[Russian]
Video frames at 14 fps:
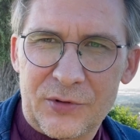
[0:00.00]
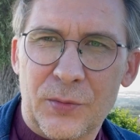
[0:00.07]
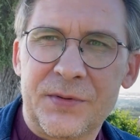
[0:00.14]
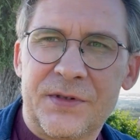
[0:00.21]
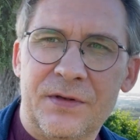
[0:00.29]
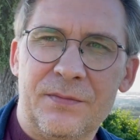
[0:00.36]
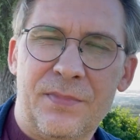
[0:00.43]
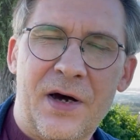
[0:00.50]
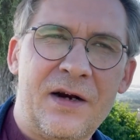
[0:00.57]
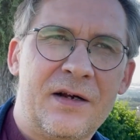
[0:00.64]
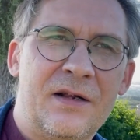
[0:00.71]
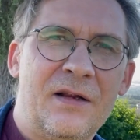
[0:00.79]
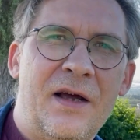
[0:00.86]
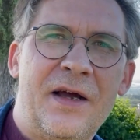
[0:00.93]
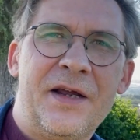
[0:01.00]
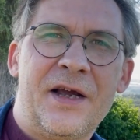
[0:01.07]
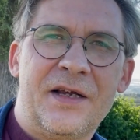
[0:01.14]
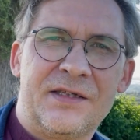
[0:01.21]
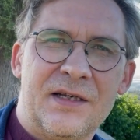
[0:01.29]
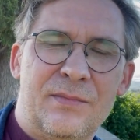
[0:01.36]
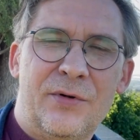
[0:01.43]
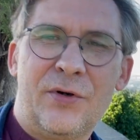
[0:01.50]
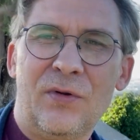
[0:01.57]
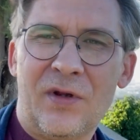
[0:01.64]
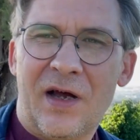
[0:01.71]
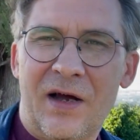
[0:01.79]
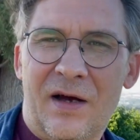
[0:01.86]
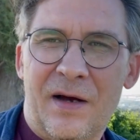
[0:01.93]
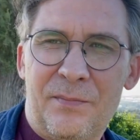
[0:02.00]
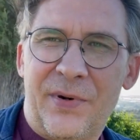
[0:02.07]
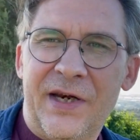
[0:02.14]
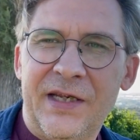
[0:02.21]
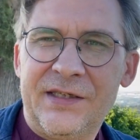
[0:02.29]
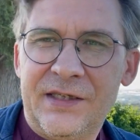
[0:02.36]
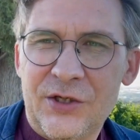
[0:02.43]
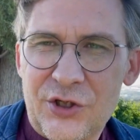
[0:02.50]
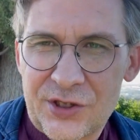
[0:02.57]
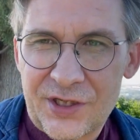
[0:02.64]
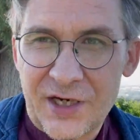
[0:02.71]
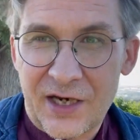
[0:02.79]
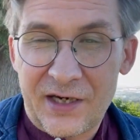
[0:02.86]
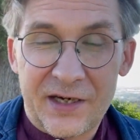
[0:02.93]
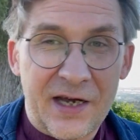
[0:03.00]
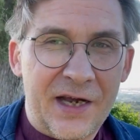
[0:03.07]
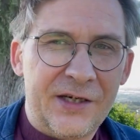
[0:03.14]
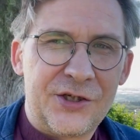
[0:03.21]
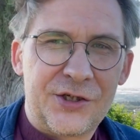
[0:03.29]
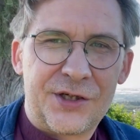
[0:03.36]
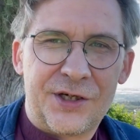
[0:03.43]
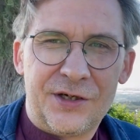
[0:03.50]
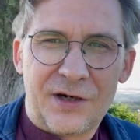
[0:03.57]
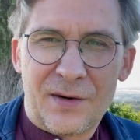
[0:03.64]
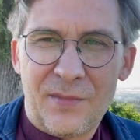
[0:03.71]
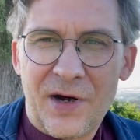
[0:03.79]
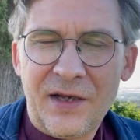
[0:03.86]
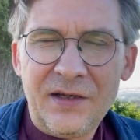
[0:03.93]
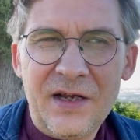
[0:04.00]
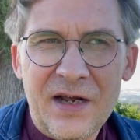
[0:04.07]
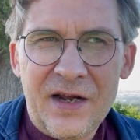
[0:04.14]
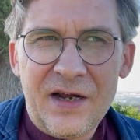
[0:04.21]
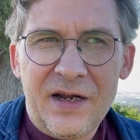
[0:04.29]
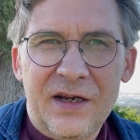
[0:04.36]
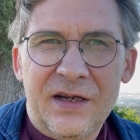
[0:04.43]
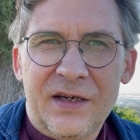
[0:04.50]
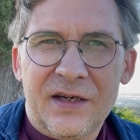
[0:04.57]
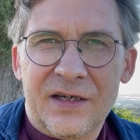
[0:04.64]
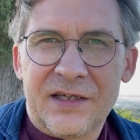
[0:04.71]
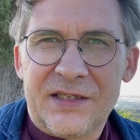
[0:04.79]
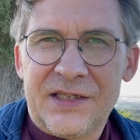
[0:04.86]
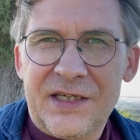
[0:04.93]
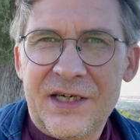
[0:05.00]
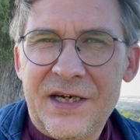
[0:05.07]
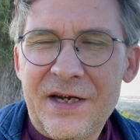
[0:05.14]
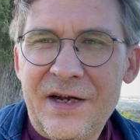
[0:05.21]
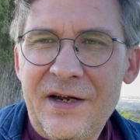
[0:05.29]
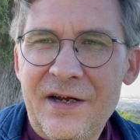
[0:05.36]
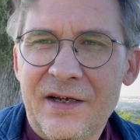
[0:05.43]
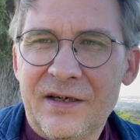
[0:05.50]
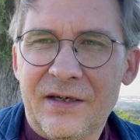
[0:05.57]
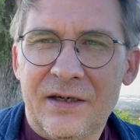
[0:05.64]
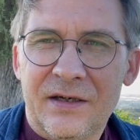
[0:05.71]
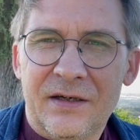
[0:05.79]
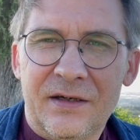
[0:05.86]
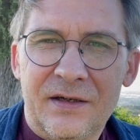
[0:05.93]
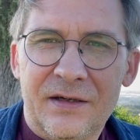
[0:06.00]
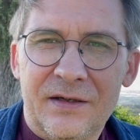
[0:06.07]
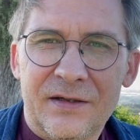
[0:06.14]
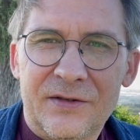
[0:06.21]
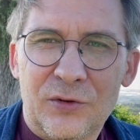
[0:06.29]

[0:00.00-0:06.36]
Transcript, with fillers: Собственно, Барклай изобрел политический аллегорический роман, где э,